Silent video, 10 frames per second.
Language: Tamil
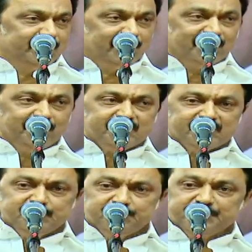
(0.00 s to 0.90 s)

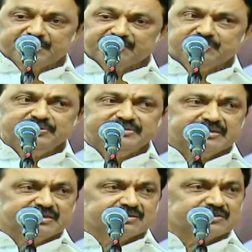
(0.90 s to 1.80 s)
இவ்வளவுக்கும் பிறகும் இந்த
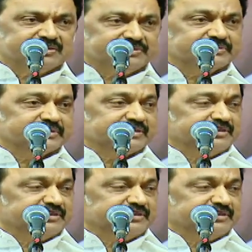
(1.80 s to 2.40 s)
இயக்கம்